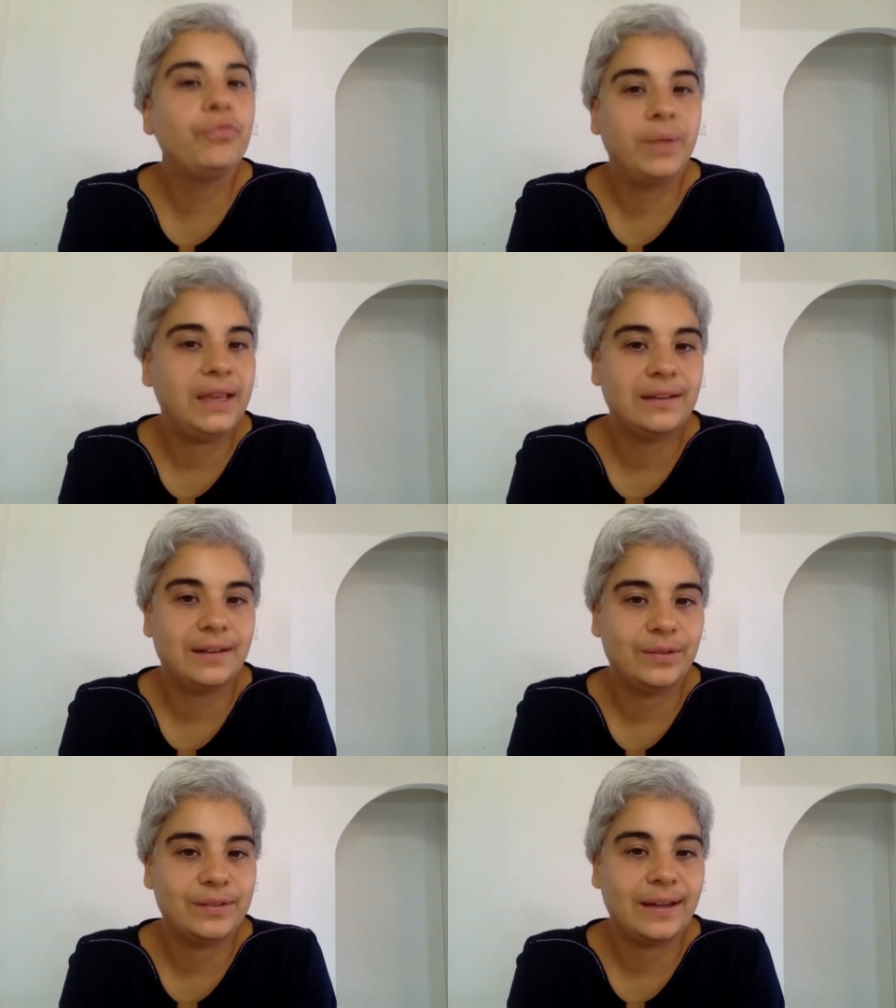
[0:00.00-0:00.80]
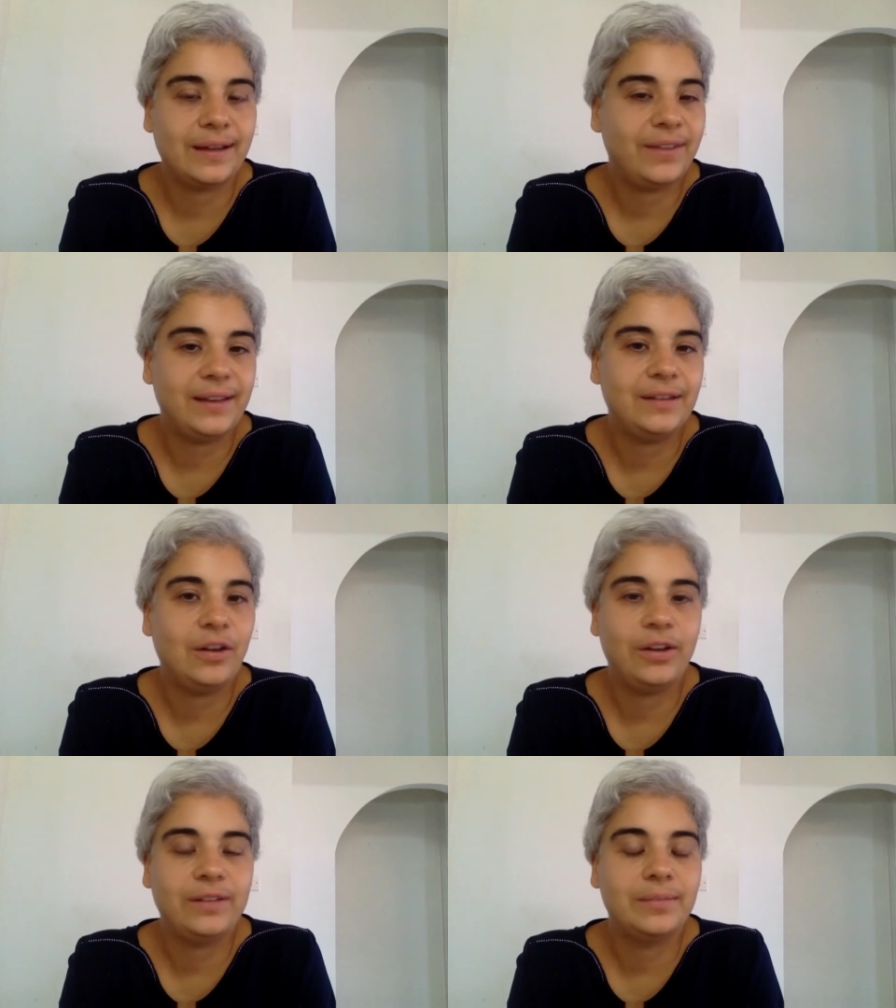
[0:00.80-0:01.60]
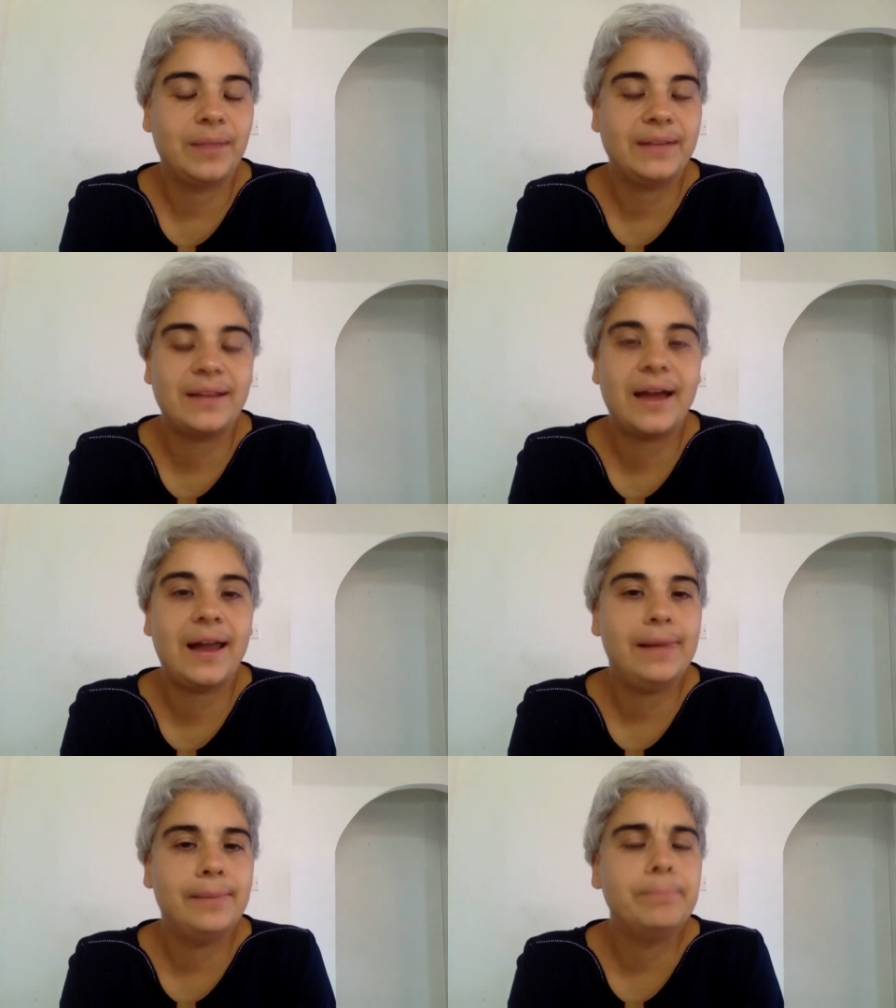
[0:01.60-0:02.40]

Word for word: Meter und da werden die Leute mental